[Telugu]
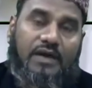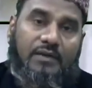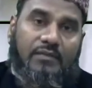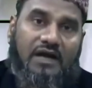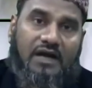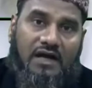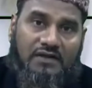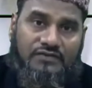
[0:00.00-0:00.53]

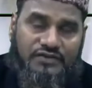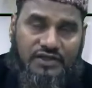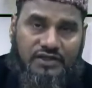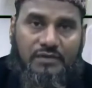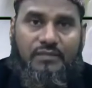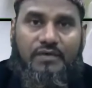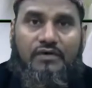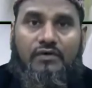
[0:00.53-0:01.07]
ప్రేమగా
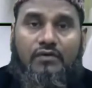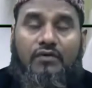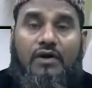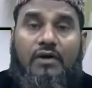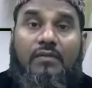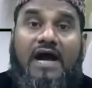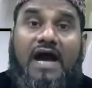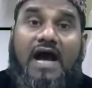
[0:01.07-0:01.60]
చెయ్యి
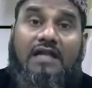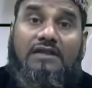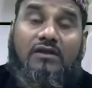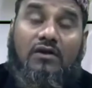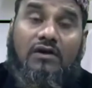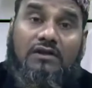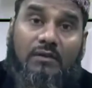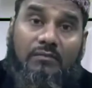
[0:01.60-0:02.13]
పట్టుకోవడం ఆ
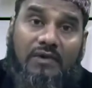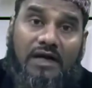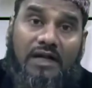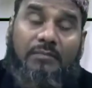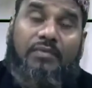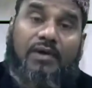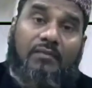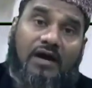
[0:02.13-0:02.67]
తర్వాత
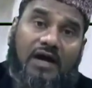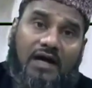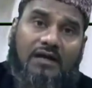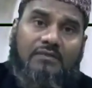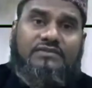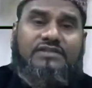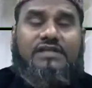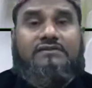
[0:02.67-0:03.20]
మళ్ళీ
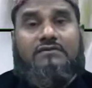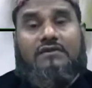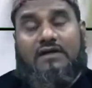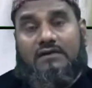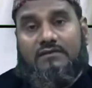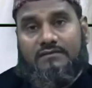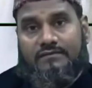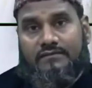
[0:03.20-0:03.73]
ప్రమాణం
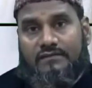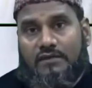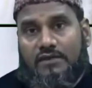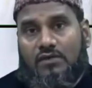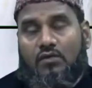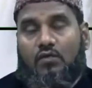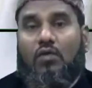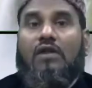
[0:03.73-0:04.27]
చేస్తున్నాడు
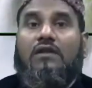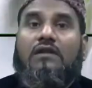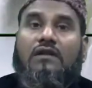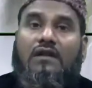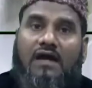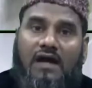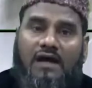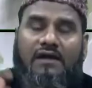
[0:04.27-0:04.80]

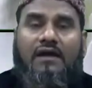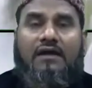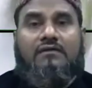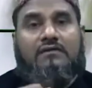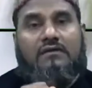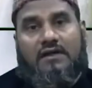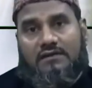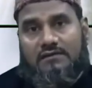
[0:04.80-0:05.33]
వల్లాహి
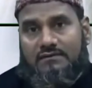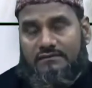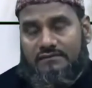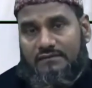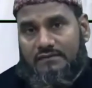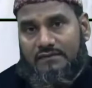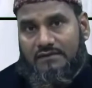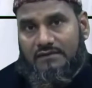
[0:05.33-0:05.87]
అంటున్నారు
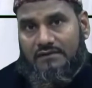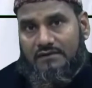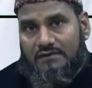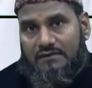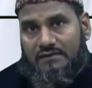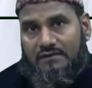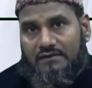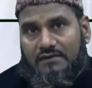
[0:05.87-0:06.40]

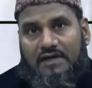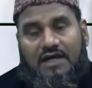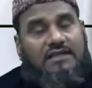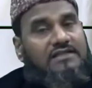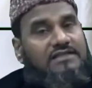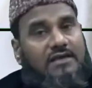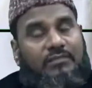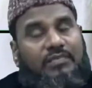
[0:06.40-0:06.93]

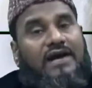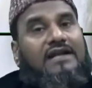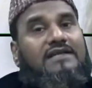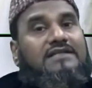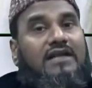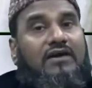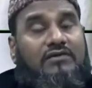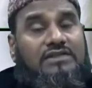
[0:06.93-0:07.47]
అది
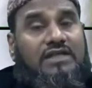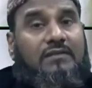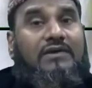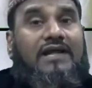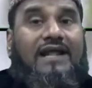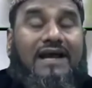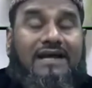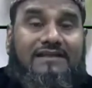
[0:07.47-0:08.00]
చెప్పాల్సిన అవసరం
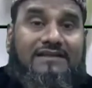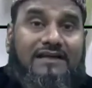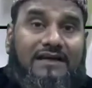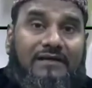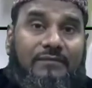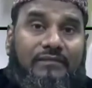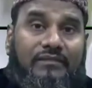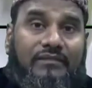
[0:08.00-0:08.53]
లేదు అయితే
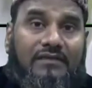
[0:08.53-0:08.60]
